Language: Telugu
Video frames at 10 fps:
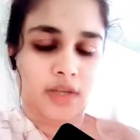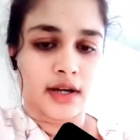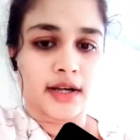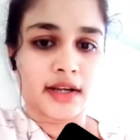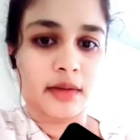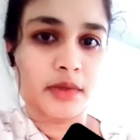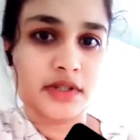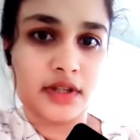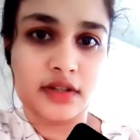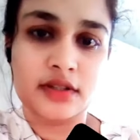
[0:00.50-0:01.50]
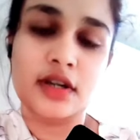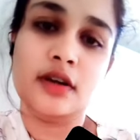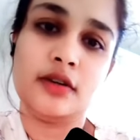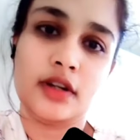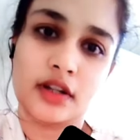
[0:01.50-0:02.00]
హాయ్ నమస్తే అందరూ
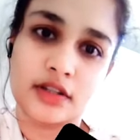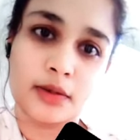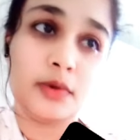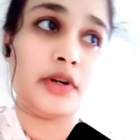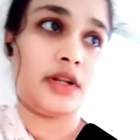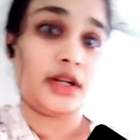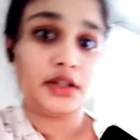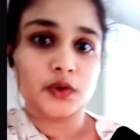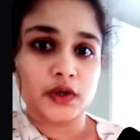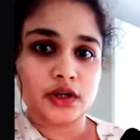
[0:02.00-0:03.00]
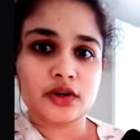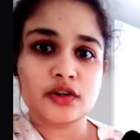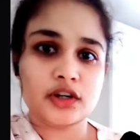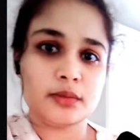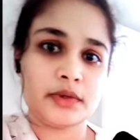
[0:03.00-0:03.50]
ఎలా ఉన్నారు అందరూ బాగున్నారు ఐదు కోయిట్లో
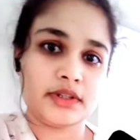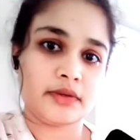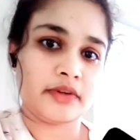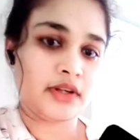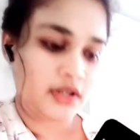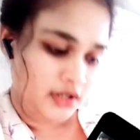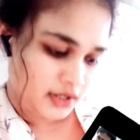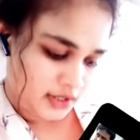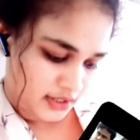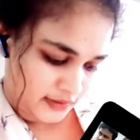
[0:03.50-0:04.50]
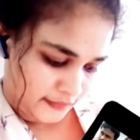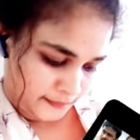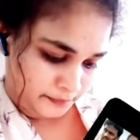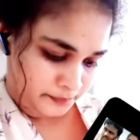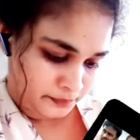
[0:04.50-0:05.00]
ఉన్న వాళ్ళకి మాత్రమే
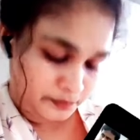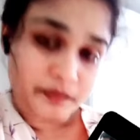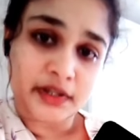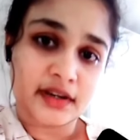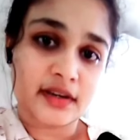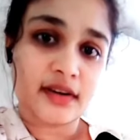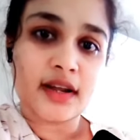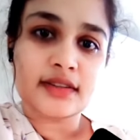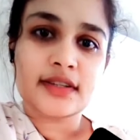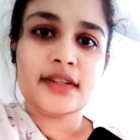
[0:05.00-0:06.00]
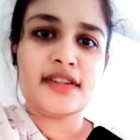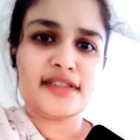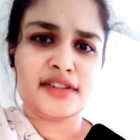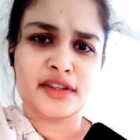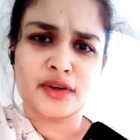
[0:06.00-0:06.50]
నేను రాత్రి
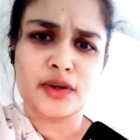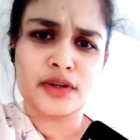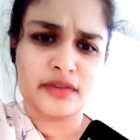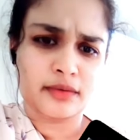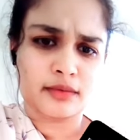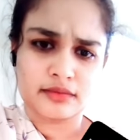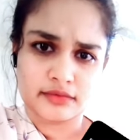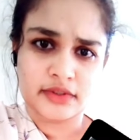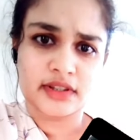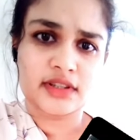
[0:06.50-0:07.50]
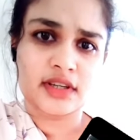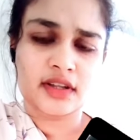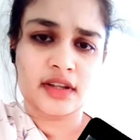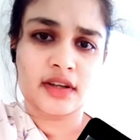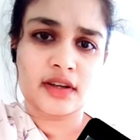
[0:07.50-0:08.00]
తెలిసింది ఒక
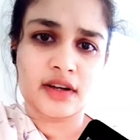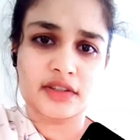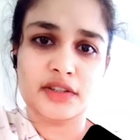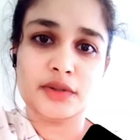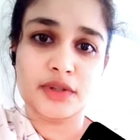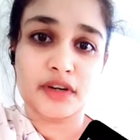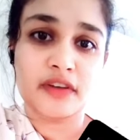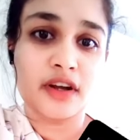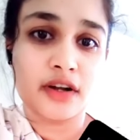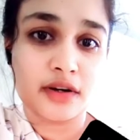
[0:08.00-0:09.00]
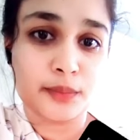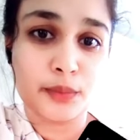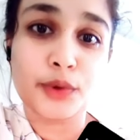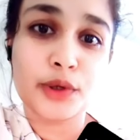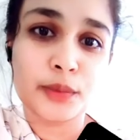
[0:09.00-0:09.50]
వ్యక్తిని కత్తితో ఇరవై ఆరు
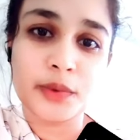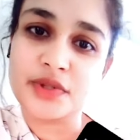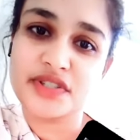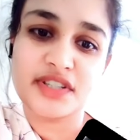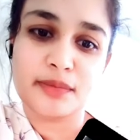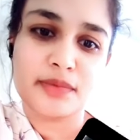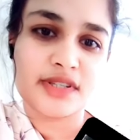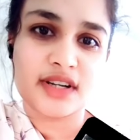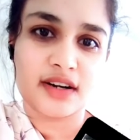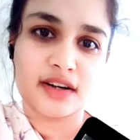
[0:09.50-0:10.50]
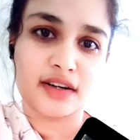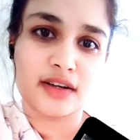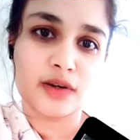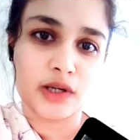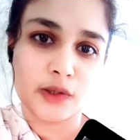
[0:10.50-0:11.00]
పోట్లు పొడిచి చంపేశాడంట
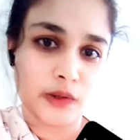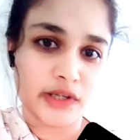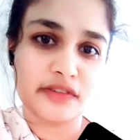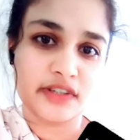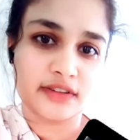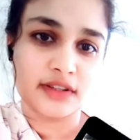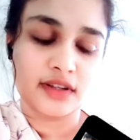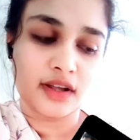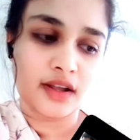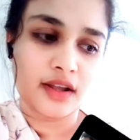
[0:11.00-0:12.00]
ఒక కోయిట్ వ్యక్తి